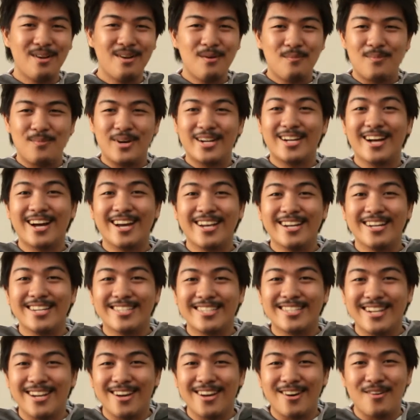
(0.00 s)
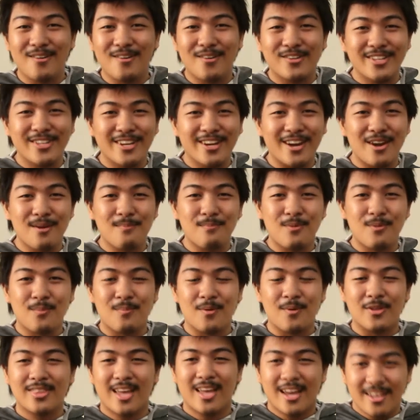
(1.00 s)
Pagka kayo nasa Langog, din kayo
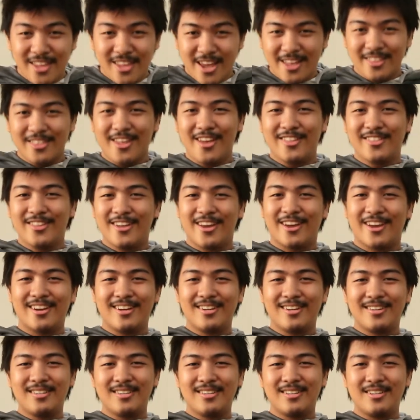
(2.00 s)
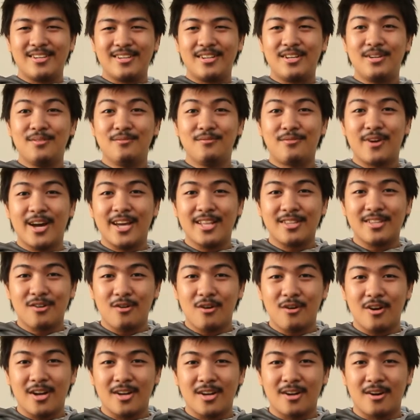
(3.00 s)
pupunta. Hindi, hindi, hindi. Invite
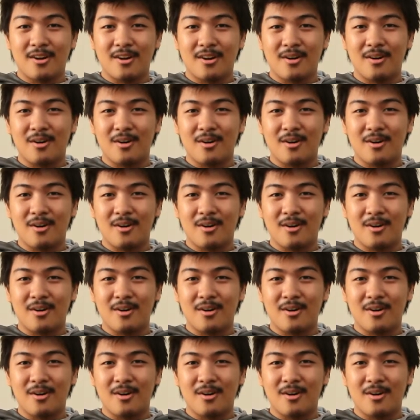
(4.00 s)
ko kayo.